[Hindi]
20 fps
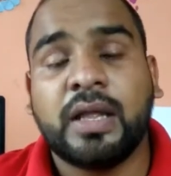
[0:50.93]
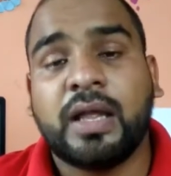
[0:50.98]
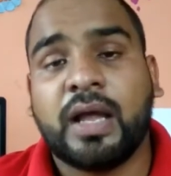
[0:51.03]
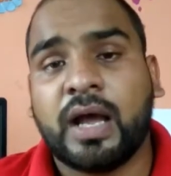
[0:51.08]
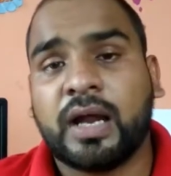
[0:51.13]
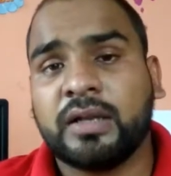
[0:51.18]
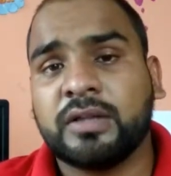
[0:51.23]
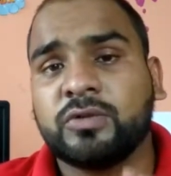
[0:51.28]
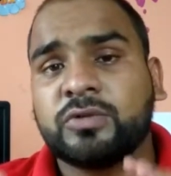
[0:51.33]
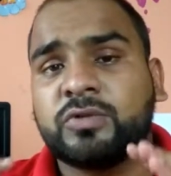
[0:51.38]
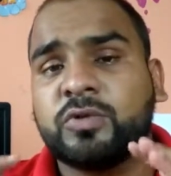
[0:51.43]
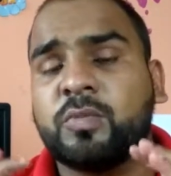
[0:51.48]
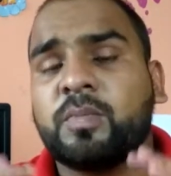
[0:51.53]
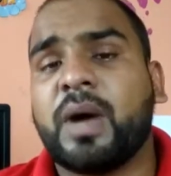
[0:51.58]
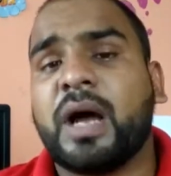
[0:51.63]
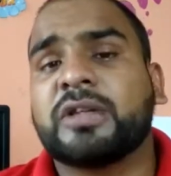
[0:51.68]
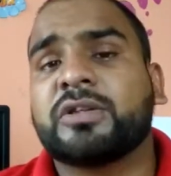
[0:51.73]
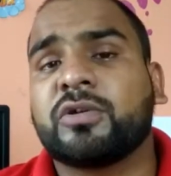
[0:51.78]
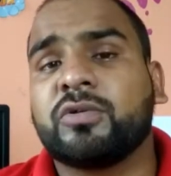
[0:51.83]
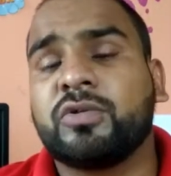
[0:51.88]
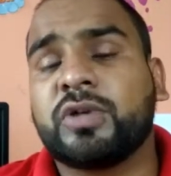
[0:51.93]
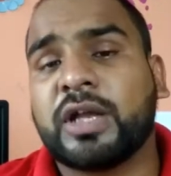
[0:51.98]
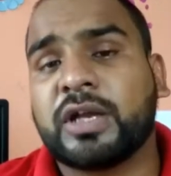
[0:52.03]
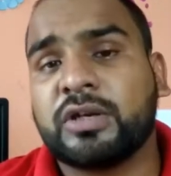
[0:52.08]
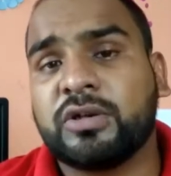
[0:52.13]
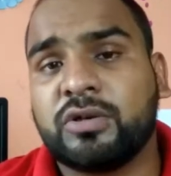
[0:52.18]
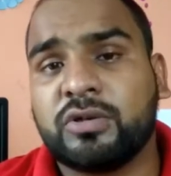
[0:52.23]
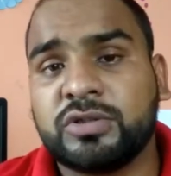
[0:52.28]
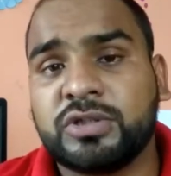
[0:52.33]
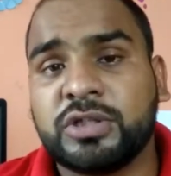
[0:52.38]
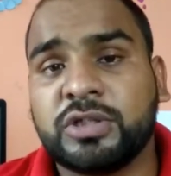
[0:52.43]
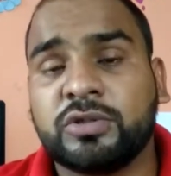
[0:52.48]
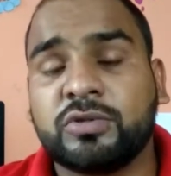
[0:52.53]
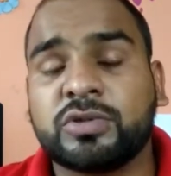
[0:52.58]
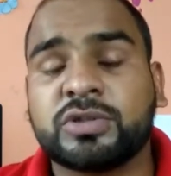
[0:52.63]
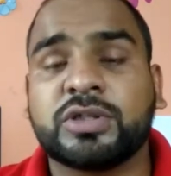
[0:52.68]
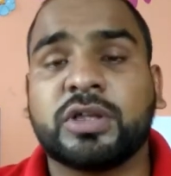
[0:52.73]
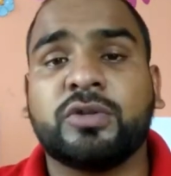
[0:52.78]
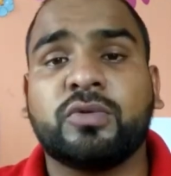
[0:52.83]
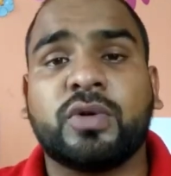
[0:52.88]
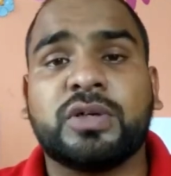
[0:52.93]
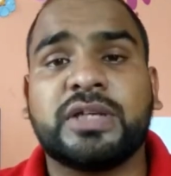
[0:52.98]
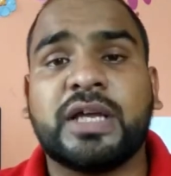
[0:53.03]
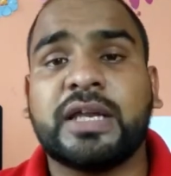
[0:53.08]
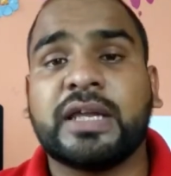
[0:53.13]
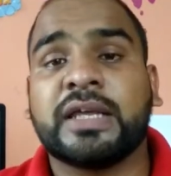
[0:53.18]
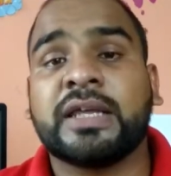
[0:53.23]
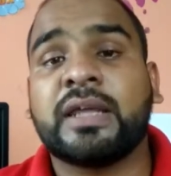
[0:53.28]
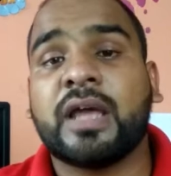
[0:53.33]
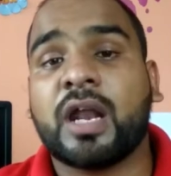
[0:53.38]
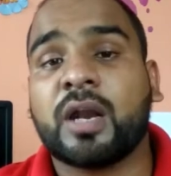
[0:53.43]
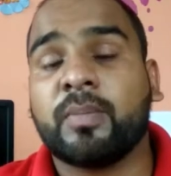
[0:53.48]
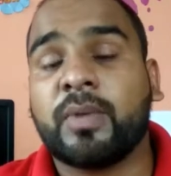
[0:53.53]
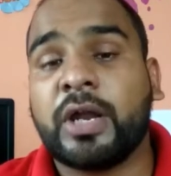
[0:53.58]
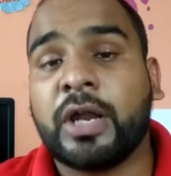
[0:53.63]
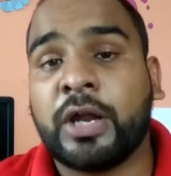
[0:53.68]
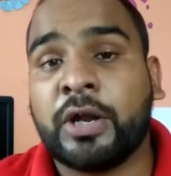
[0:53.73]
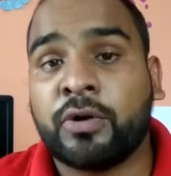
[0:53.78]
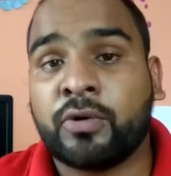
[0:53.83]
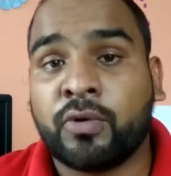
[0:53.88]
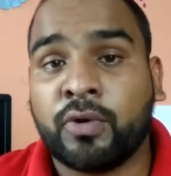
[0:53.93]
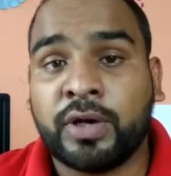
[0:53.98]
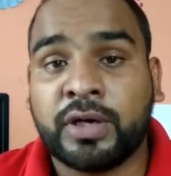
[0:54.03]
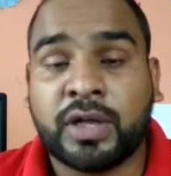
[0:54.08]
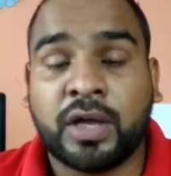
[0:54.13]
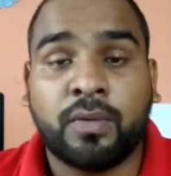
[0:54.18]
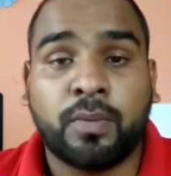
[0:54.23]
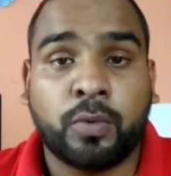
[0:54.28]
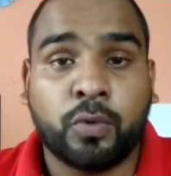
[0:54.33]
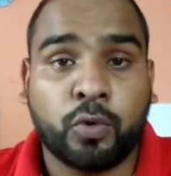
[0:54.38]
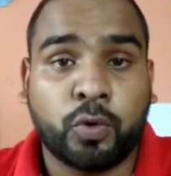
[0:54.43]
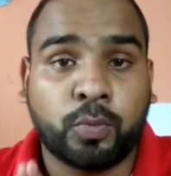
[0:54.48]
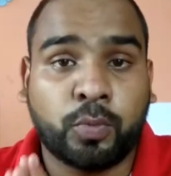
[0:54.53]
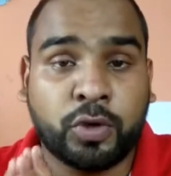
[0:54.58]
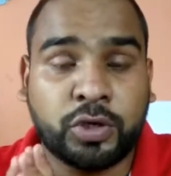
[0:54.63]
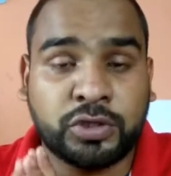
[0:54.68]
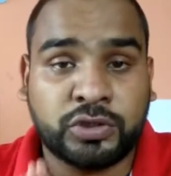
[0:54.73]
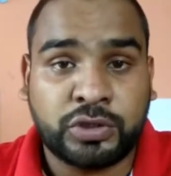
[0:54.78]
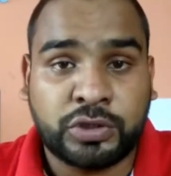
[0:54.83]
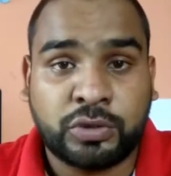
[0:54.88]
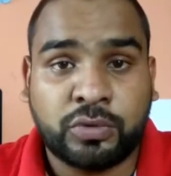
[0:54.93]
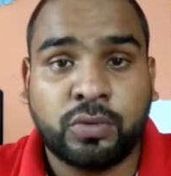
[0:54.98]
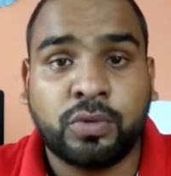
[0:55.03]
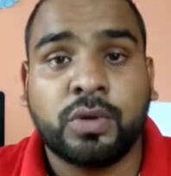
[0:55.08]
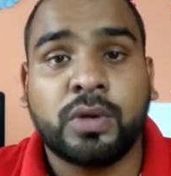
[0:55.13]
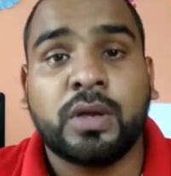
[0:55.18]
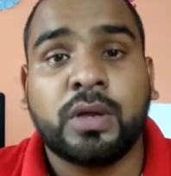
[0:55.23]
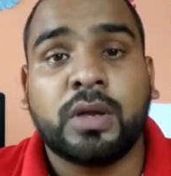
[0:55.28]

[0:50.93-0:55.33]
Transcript: अगर दोस्तों बात करूँ टेक्नोलॉजी की तो सन 2011 में एंड्रॉयड का 4.0